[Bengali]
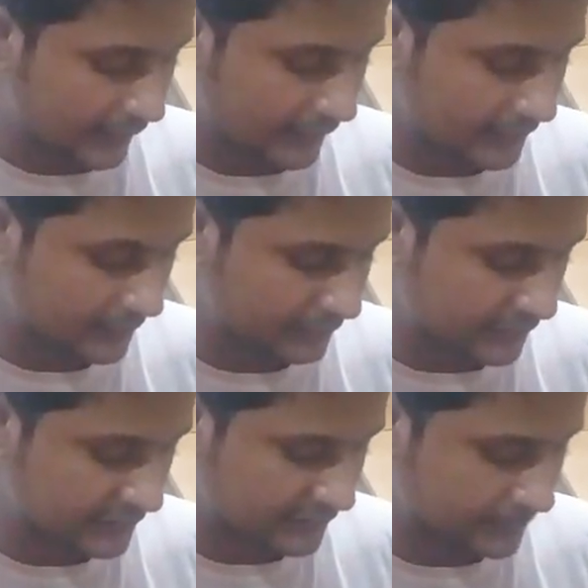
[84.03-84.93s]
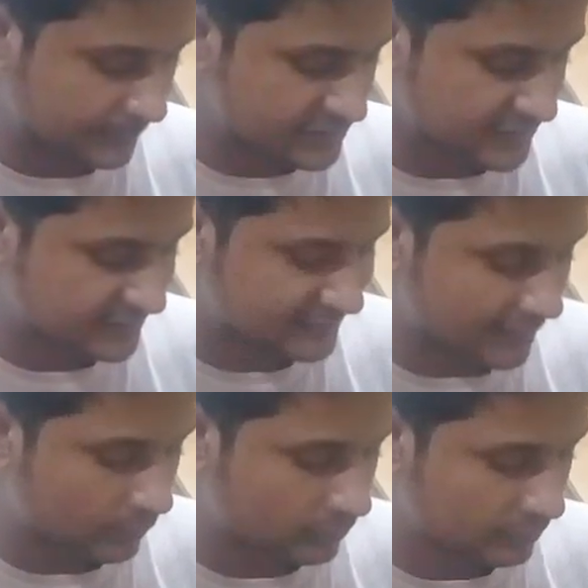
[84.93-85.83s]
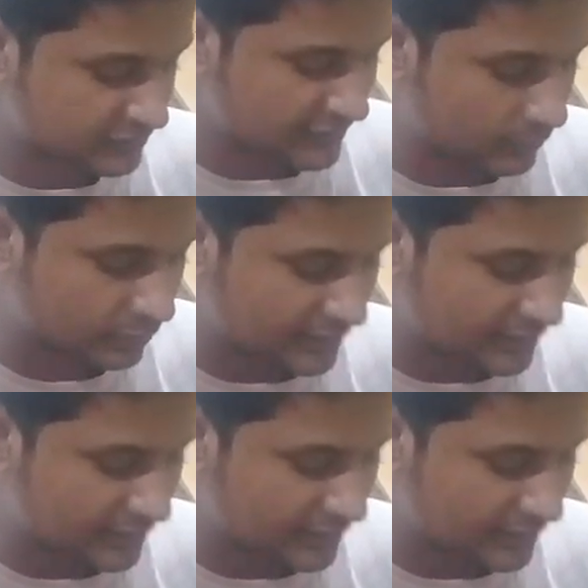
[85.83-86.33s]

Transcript: এখানে আপনারা দেখতে পাচ্ছেন সাউন্ড সাউন্ড